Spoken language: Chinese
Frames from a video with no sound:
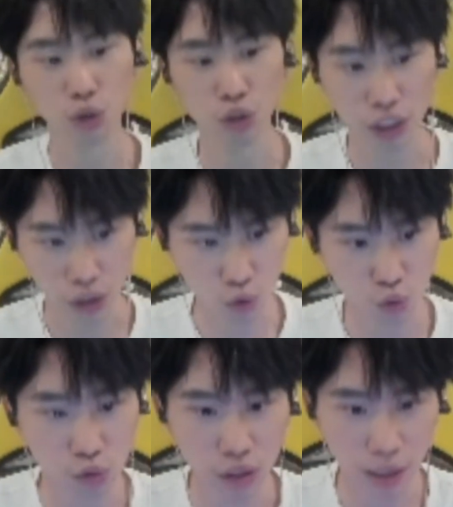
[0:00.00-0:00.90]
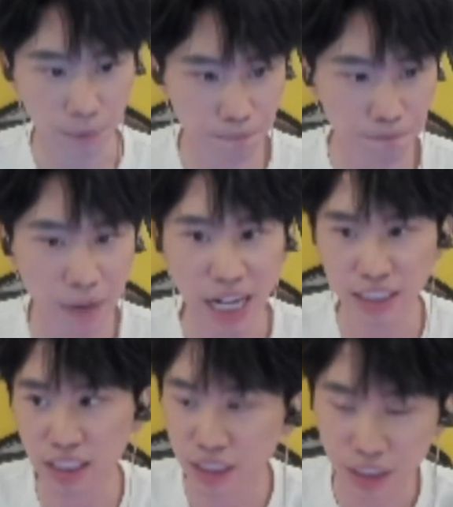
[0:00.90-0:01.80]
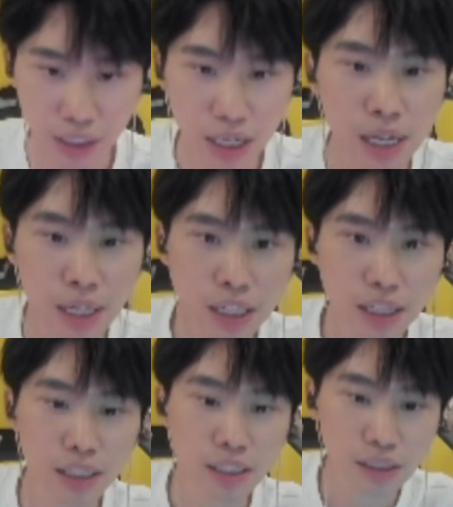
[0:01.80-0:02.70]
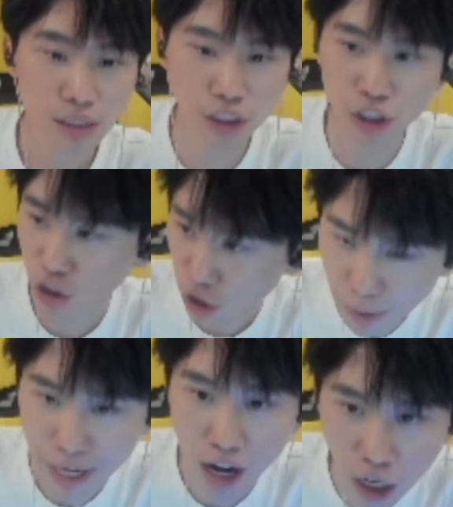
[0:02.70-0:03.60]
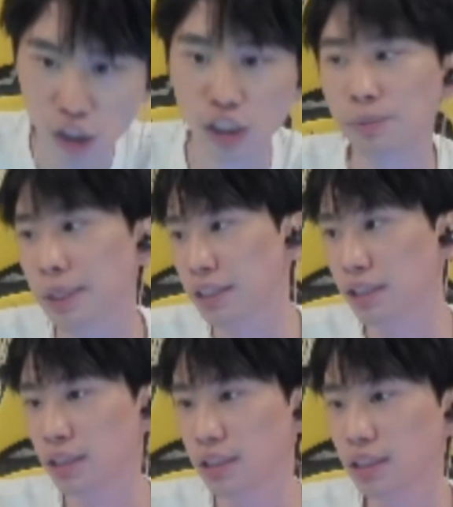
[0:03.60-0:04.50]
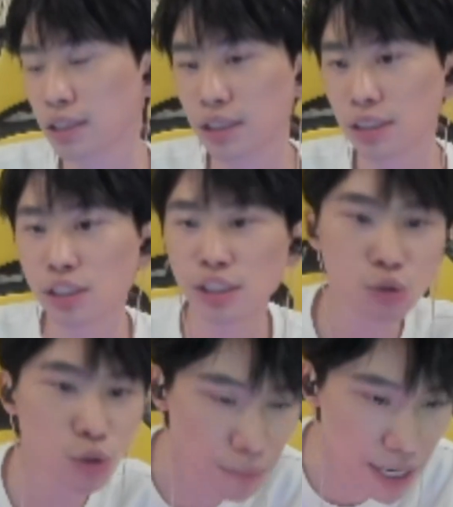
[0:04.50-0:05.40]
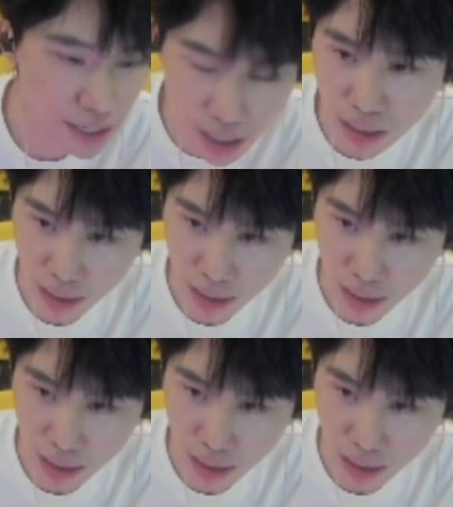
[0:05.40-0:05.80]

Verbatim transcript: 候，你输了，骂你的人十倍、二十倍，这是对每个人